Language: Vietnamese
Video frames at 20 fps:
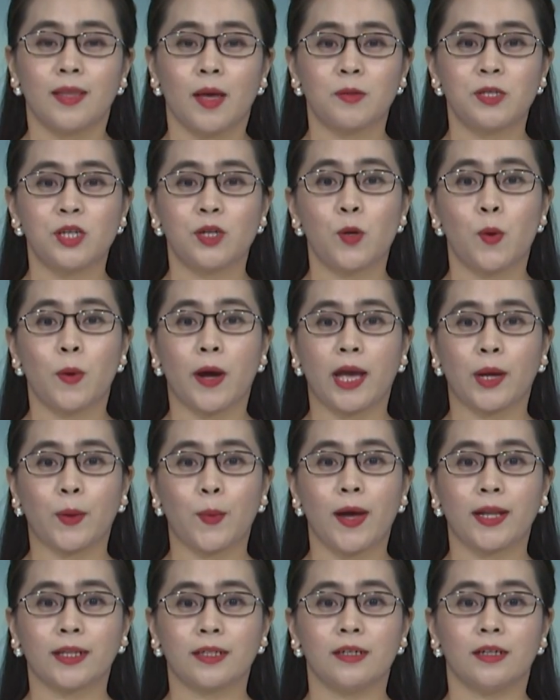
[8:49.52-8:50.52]
Theo Tri Cục Hải
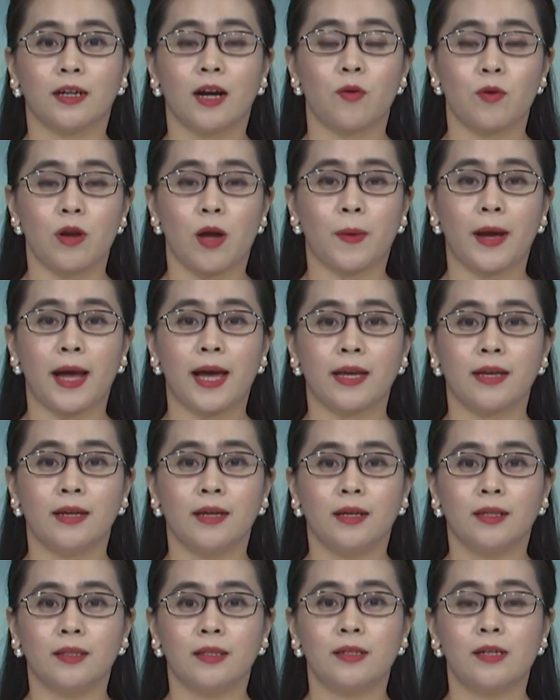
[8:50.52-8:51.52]
quan Cửa khẩu Lào Cai,
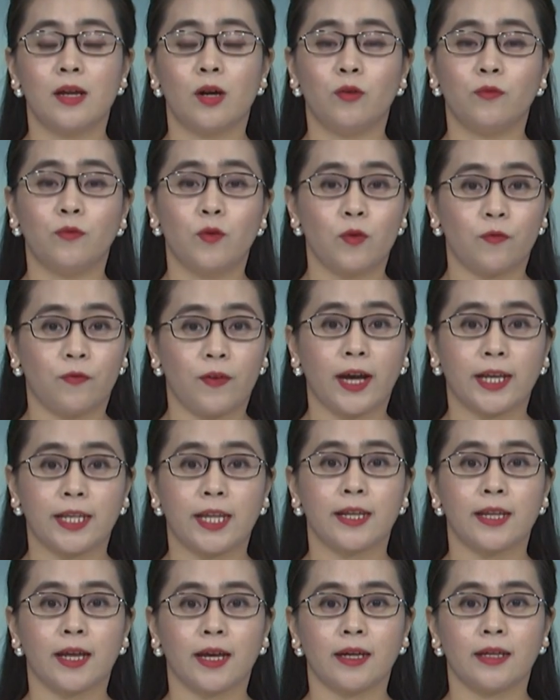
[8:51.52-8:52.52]
từ đầu vụ vải
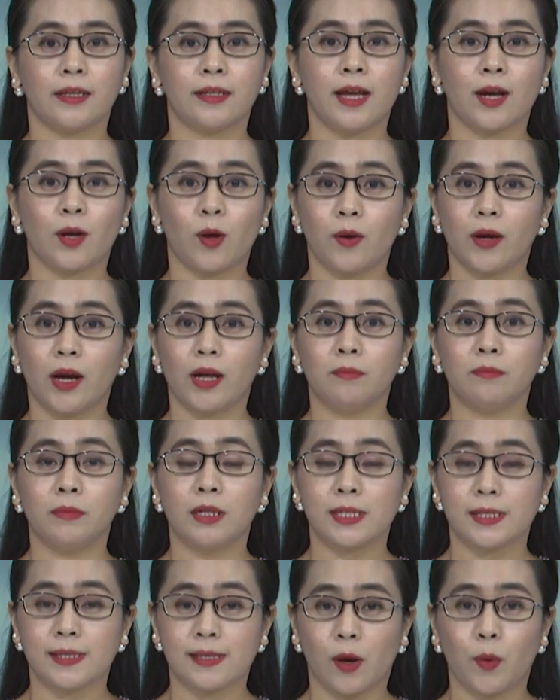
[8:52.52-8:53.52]
đến nay đã có gần
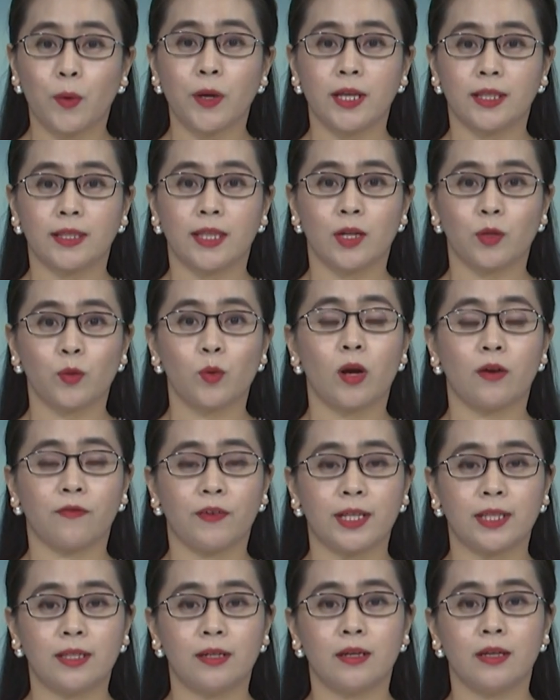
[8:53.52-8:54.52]
16.000 tấn quả
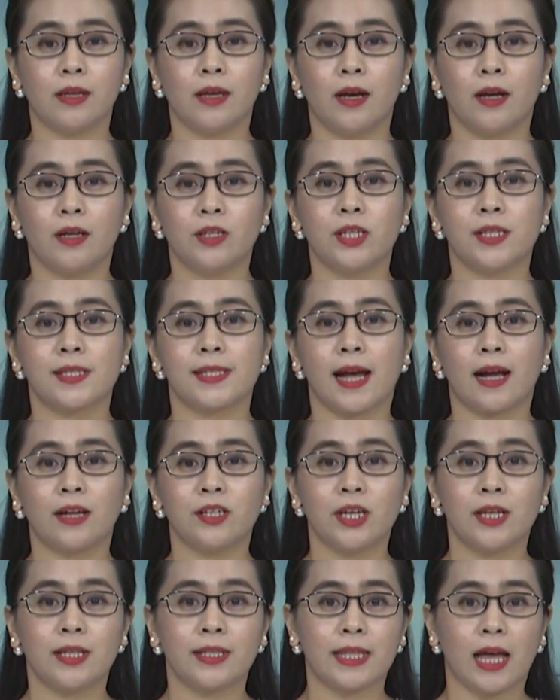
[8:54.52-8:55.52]
vải tươi, trị giá
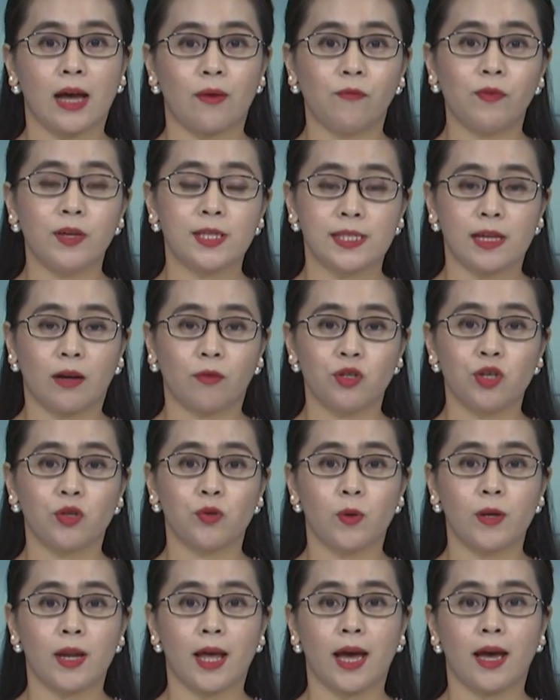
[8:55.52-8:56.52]
trên 8,6 triệu
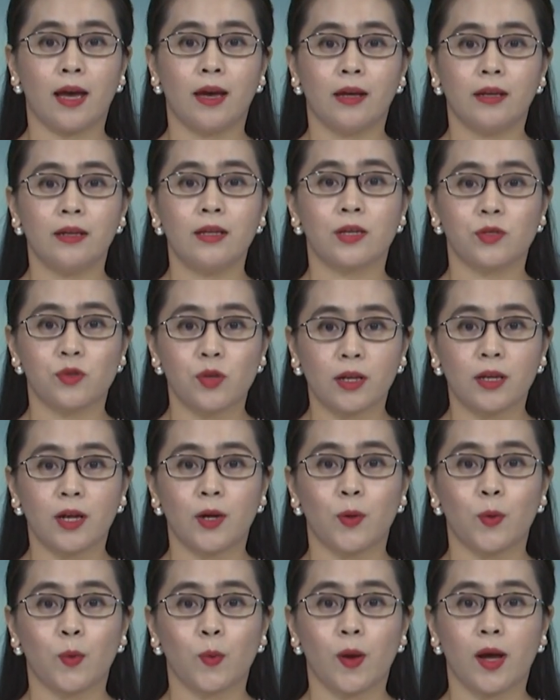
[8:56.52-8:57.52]
đô la, được xuất
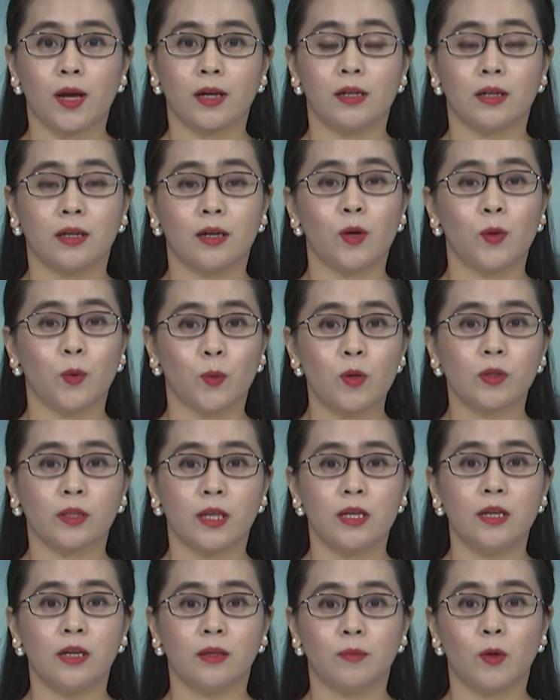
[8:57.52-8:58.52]
khẩu qua cửa khẩu quốc
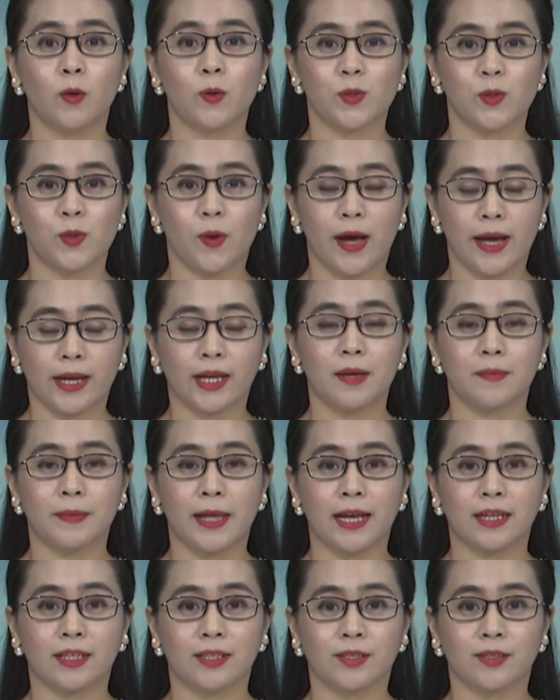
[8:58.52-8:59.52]
tế đường bộ số 2 Kim
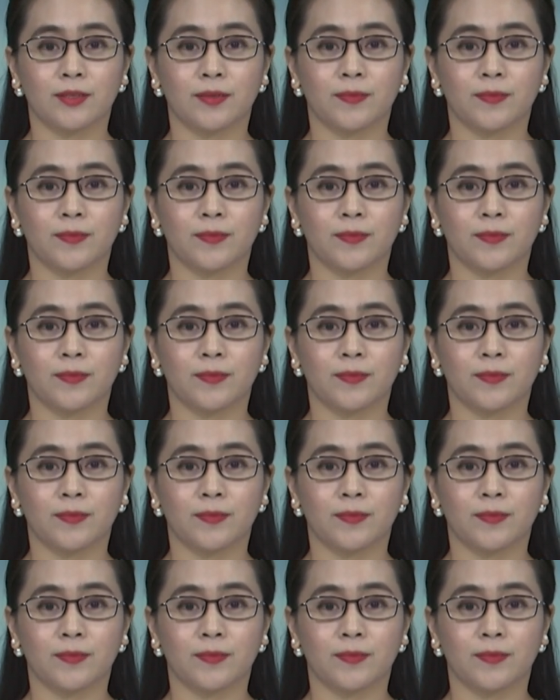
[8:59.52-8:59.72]
Thành.